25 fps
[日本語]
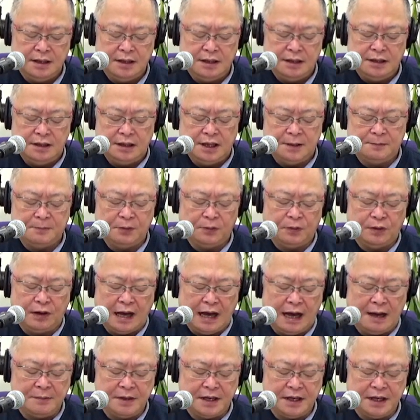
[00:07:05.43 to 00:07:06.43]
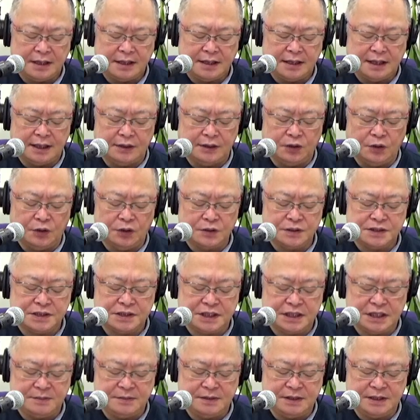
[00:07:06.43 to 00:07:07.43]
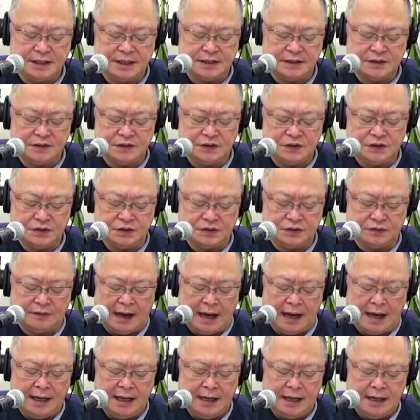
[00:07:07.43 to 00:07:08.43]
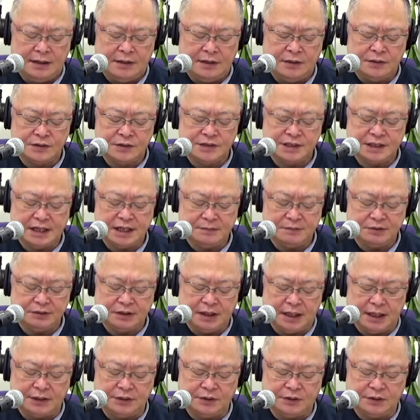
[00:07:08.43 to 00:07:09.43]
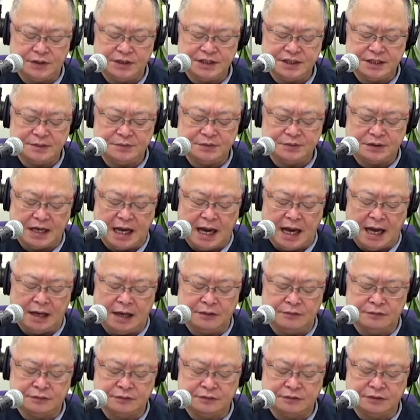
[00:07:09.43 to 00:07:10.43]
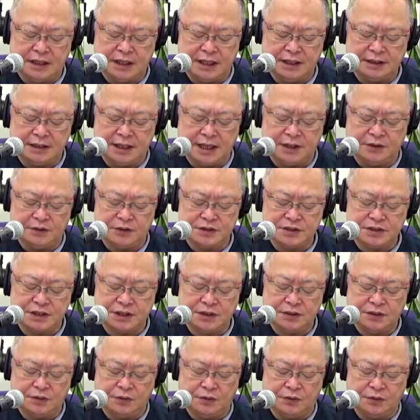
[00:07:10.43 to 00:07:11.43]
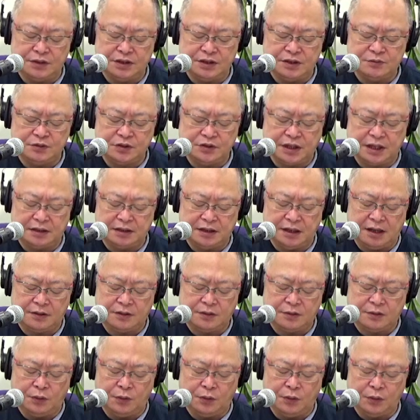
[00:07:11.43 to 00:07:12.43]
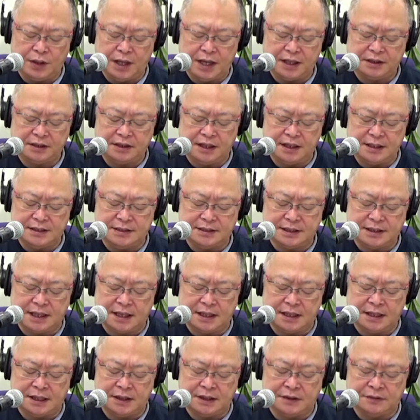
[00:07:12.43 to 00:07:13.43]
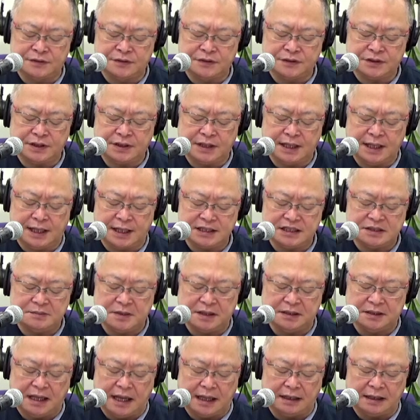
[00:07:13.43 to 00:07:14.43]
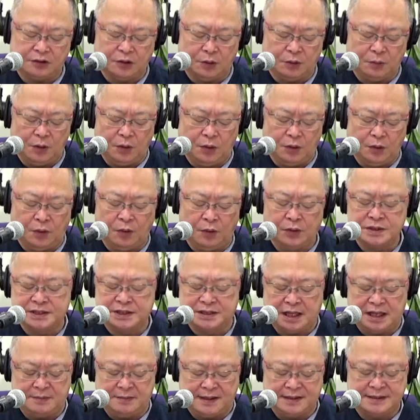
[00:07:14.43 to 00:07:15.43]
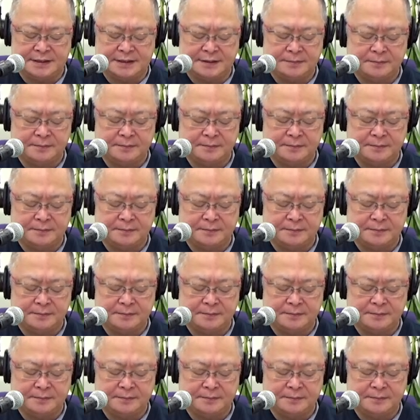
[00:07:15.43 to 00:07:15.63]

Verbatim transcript: 一方、アメリカの CBS ニュースはロシア部隊の一部がウクライナへの侵攻に向けて攻撃態勢に移り始めたとも報じています。